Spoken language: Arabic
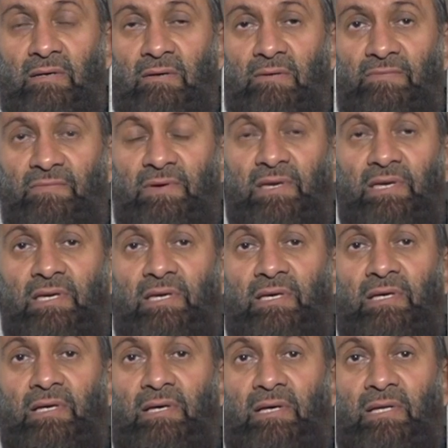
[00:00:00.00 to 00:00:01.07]
في
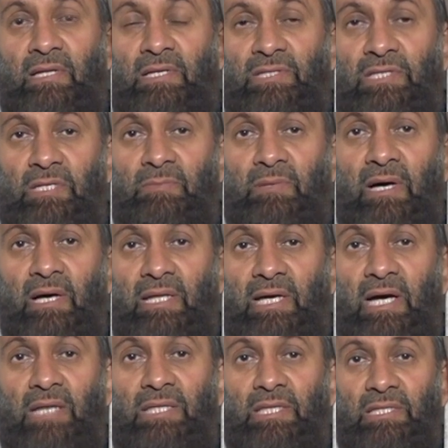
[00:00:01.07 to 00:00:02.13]
الانتماء
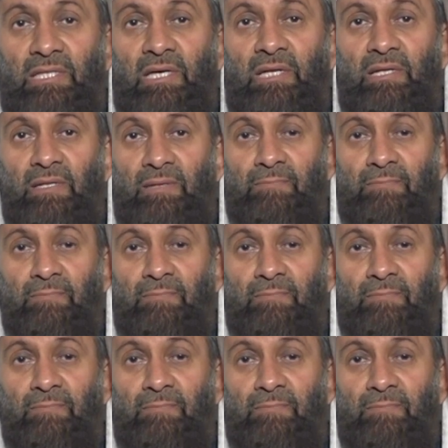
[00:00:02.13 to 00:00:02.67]
لهذا الدين